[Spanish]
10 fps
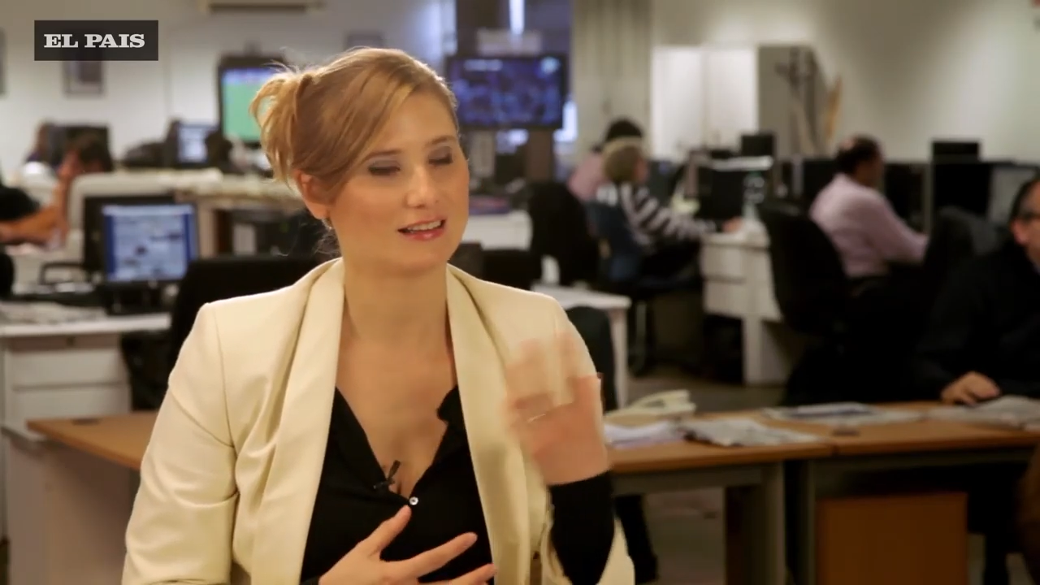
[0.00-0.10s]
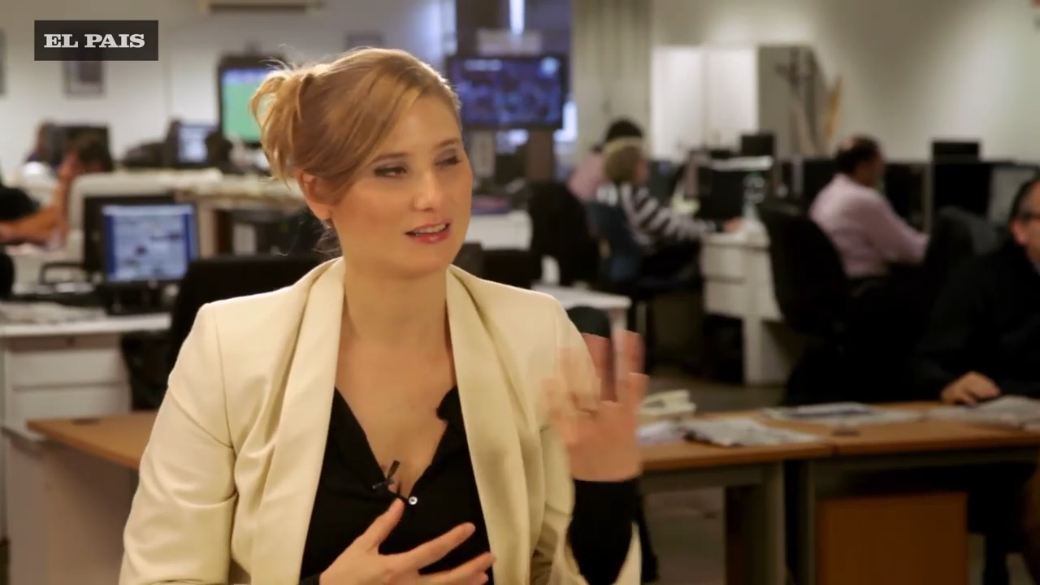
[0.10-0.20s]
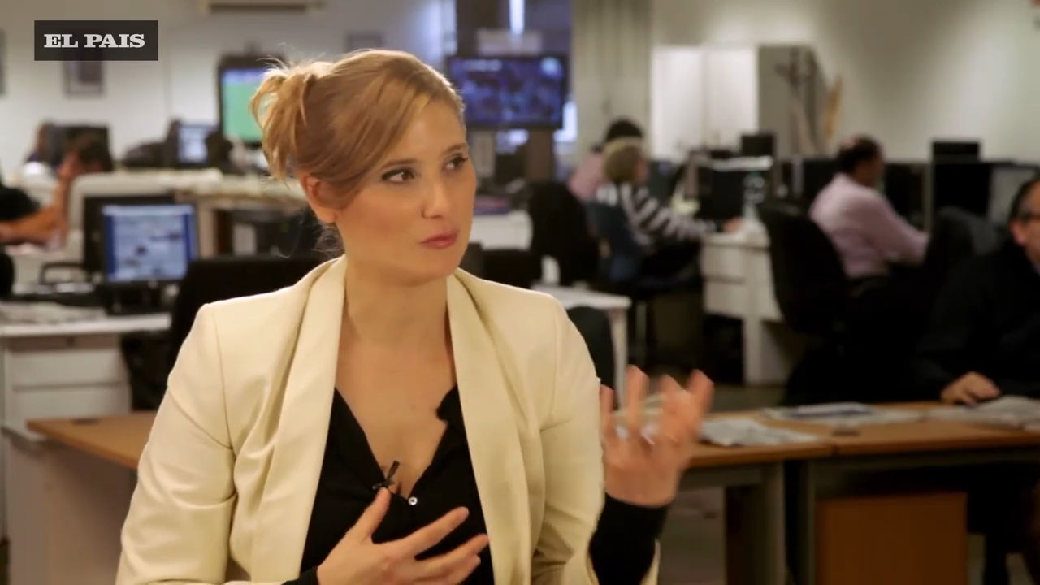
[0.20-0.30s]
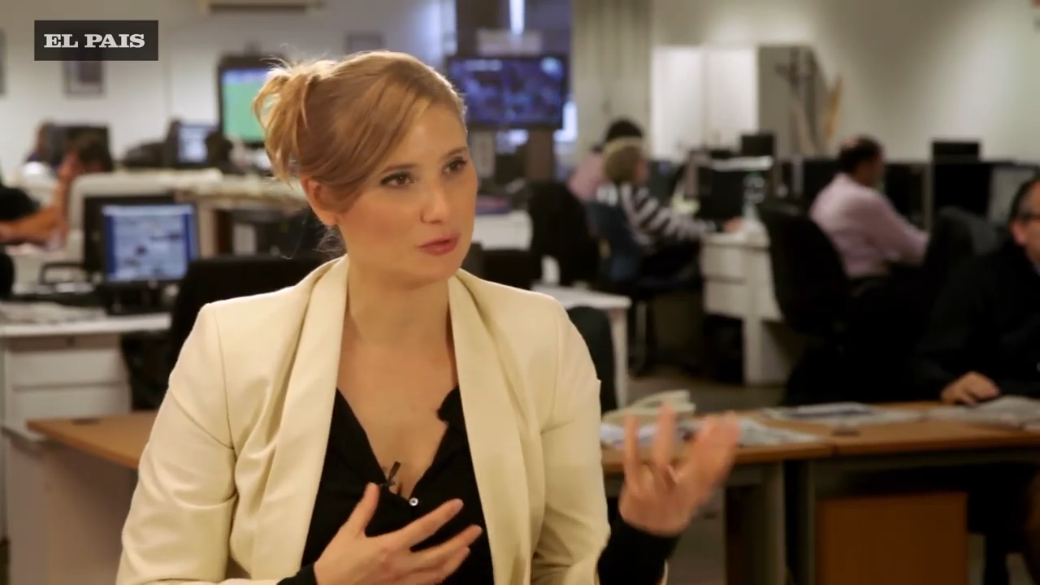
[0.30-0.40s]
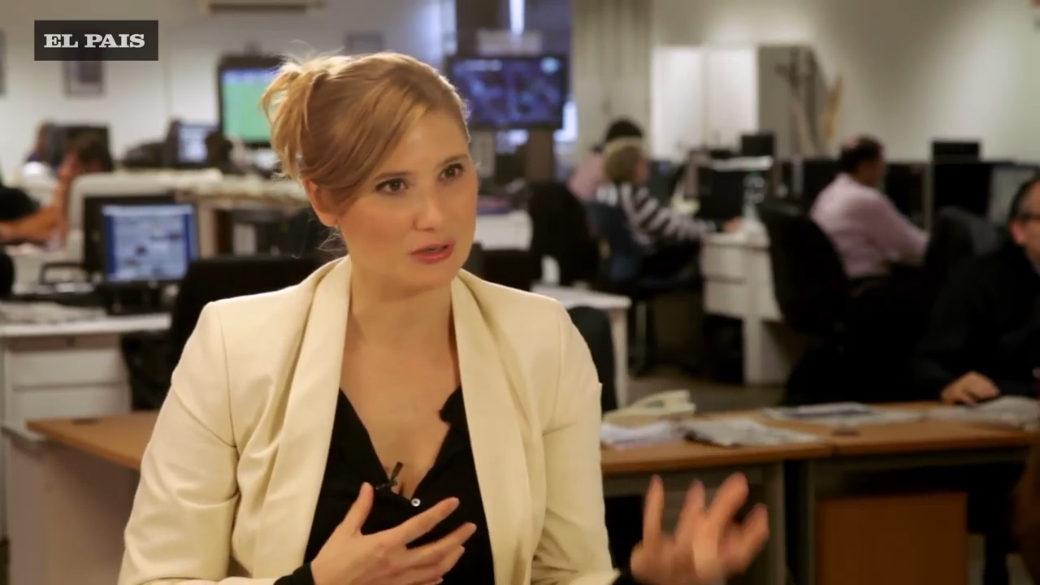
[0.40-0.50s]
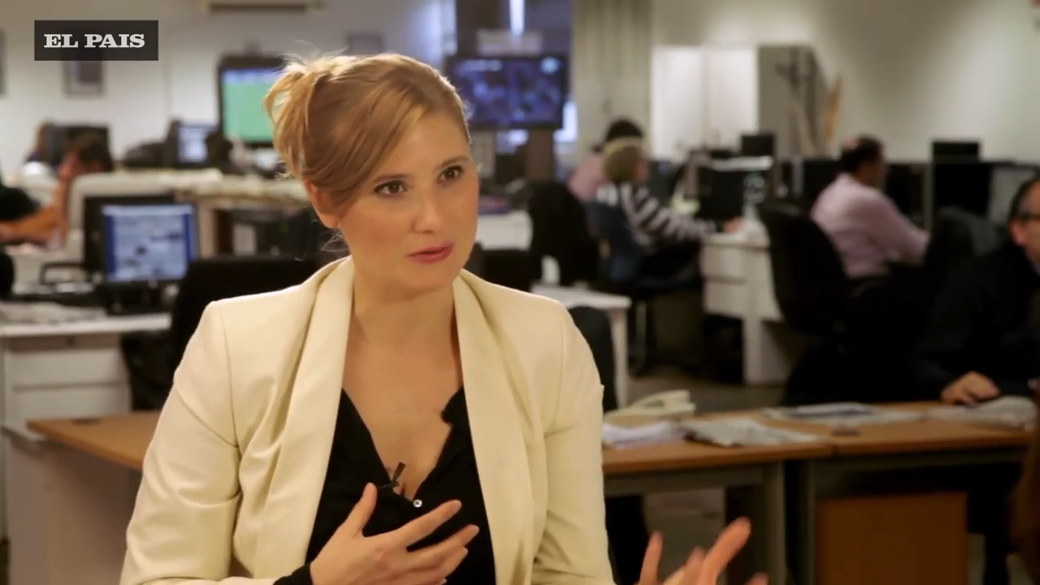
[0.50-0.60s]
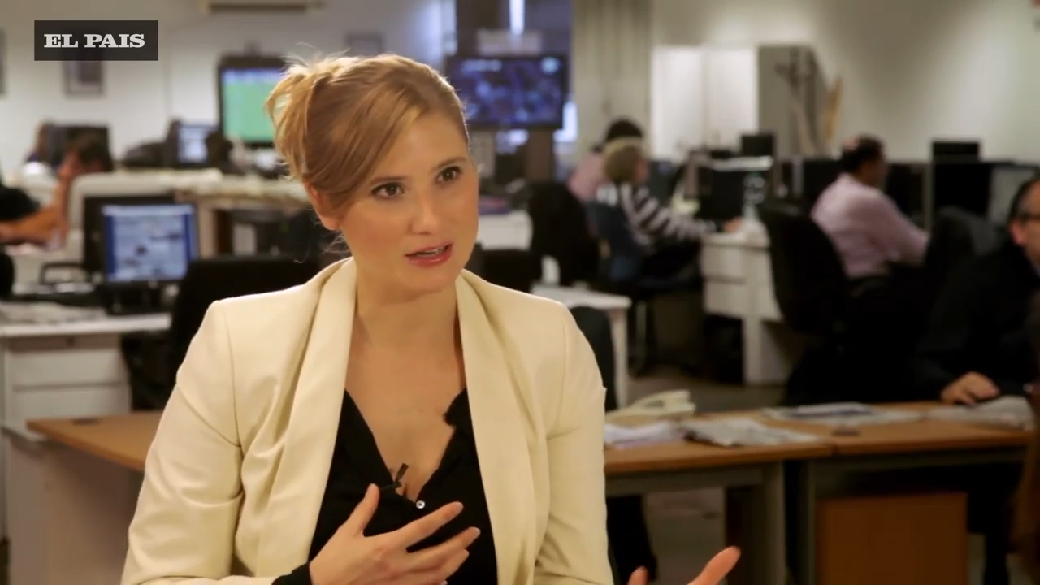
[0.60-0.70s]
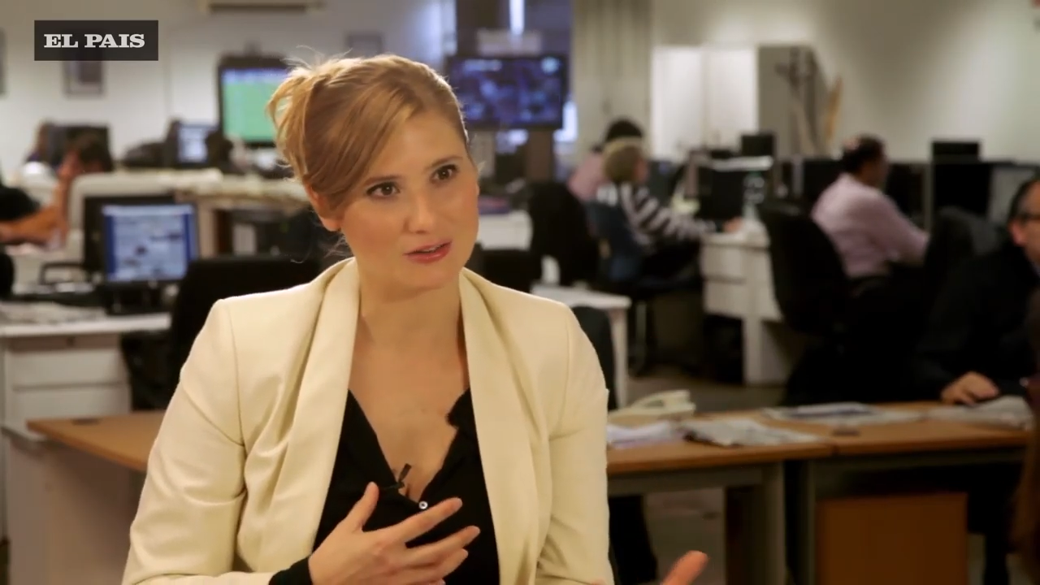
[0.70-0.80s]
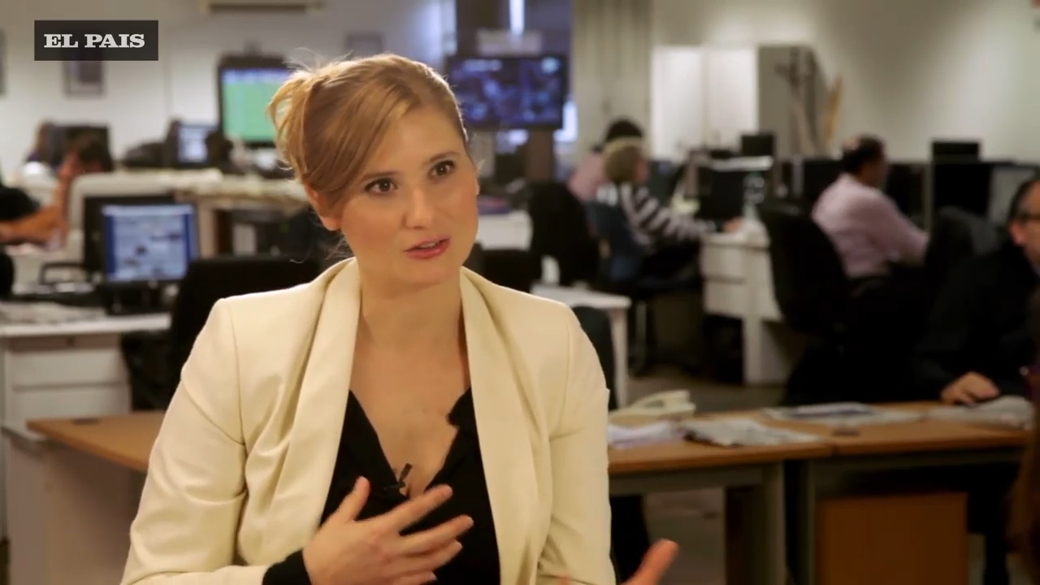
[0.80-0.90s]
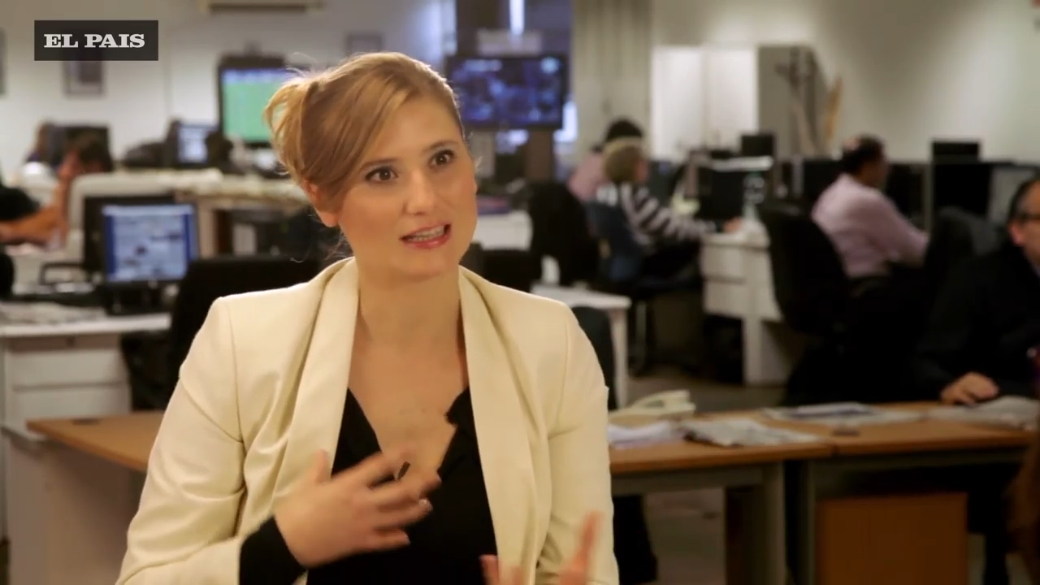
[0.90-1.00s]
cómo
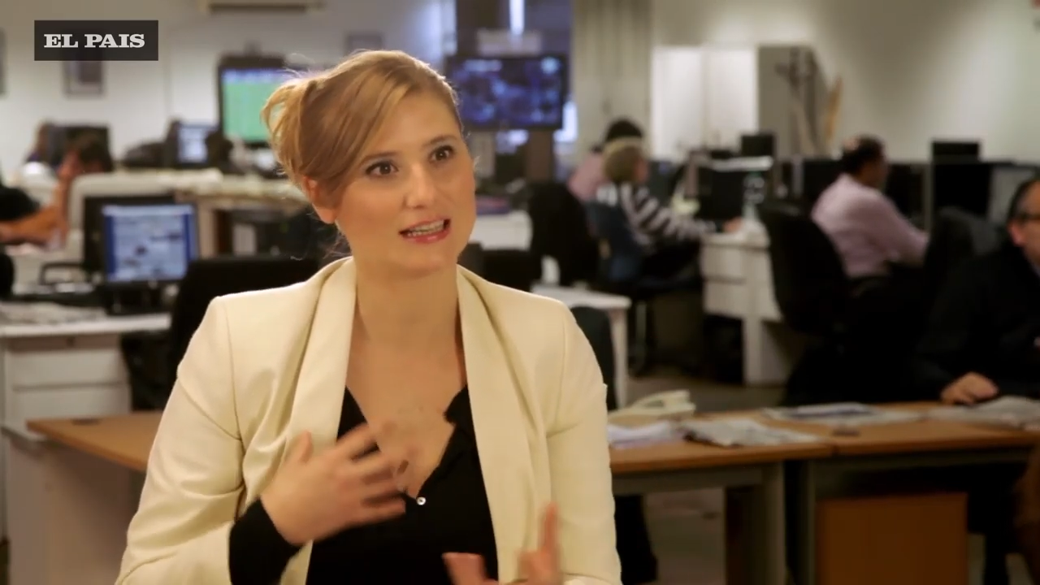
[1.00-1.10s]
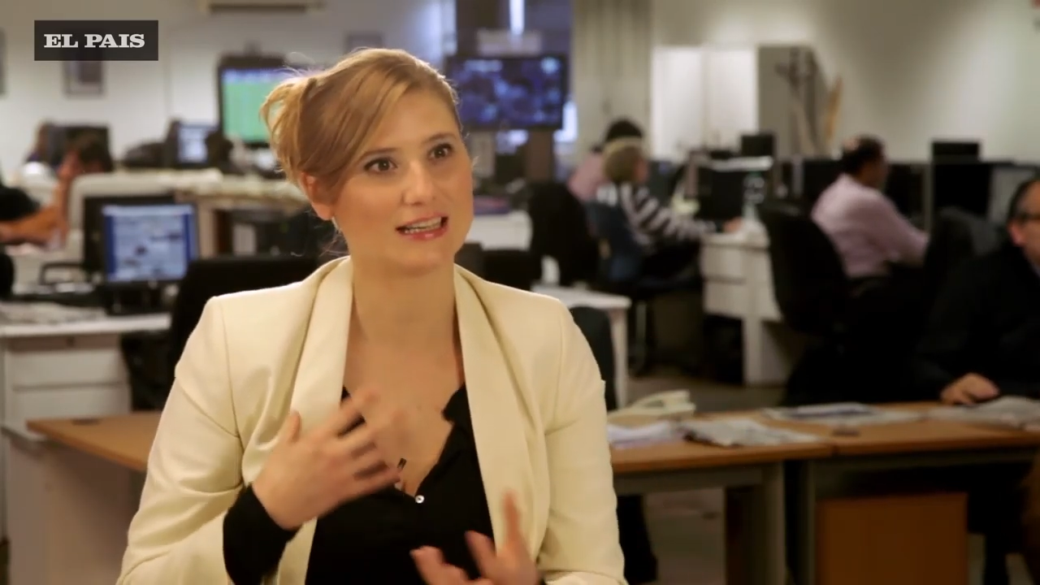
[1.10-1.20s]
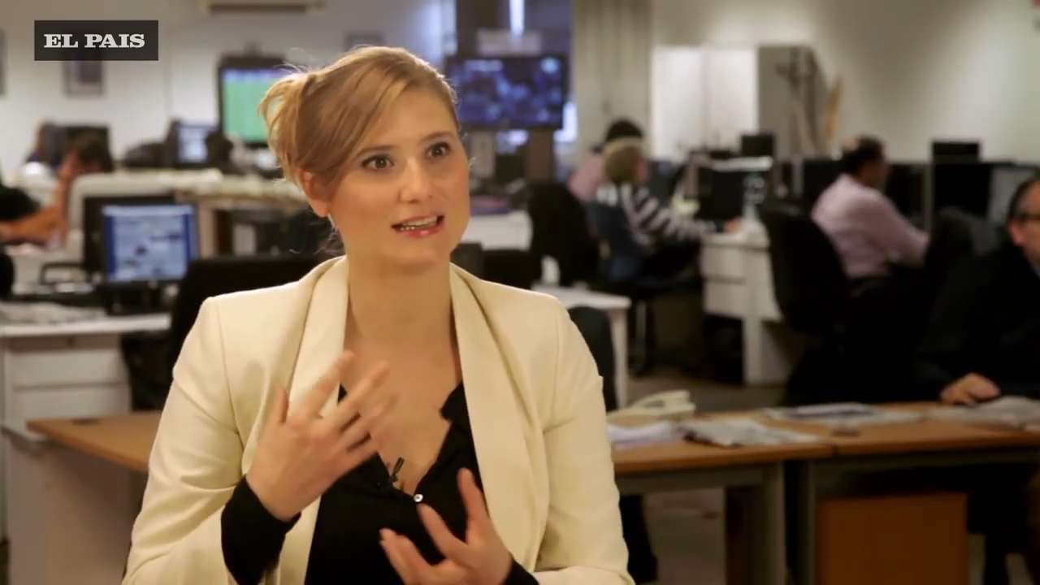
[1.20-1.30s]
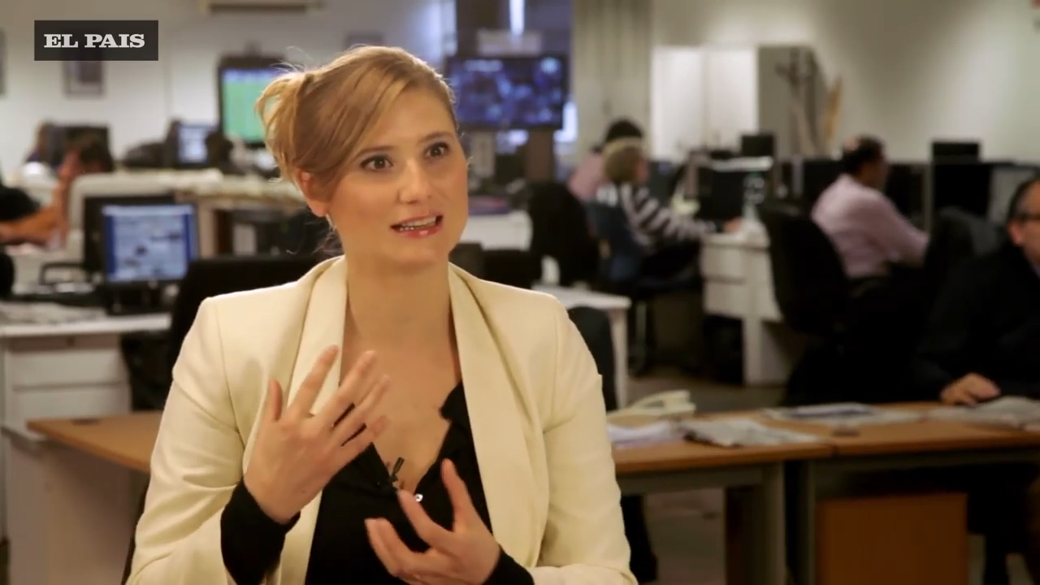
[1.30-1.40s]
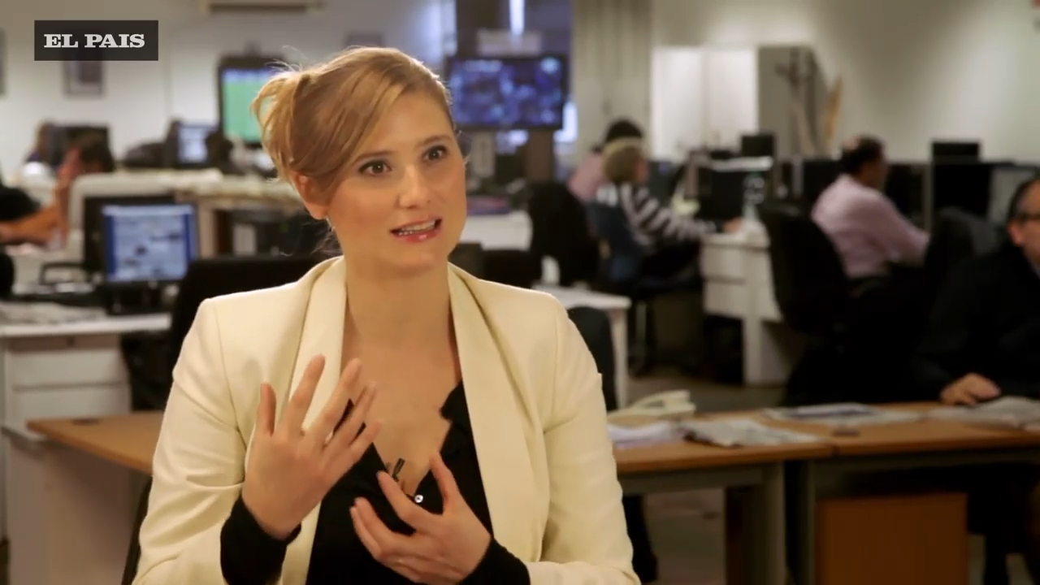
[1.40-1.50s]
trabajar con la gente,